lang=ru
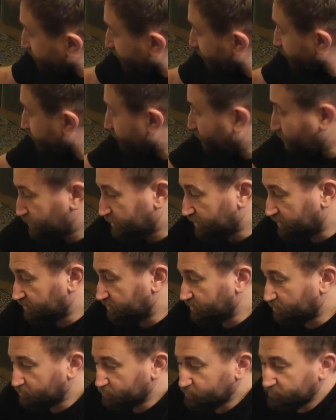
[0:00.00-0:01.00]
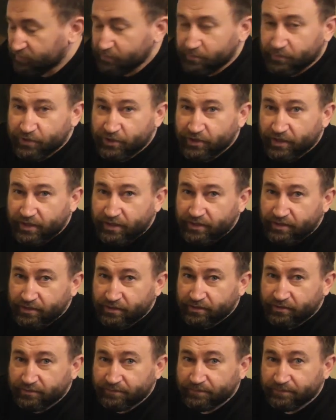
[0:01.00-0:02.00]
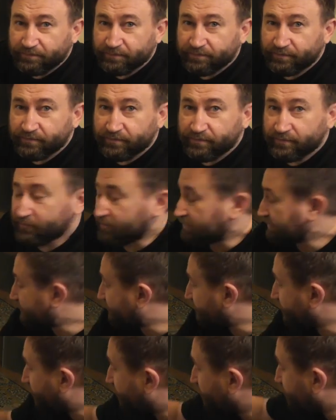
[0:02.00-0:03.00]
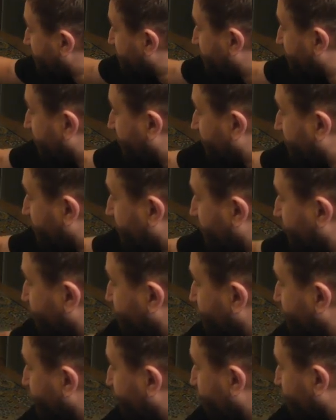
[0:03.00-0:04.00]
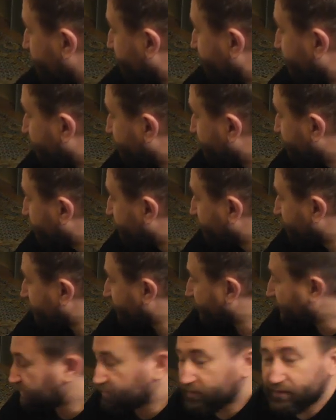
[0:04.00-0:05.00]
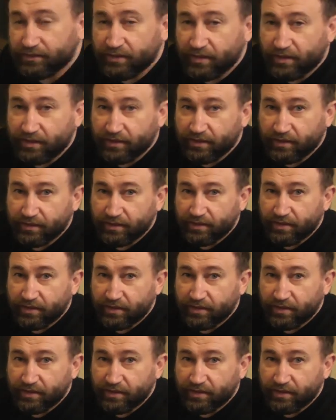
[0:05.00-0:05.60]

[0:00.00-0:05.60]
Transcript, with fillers: включать, допустим, чайник, настаивать на этом воду и так далее.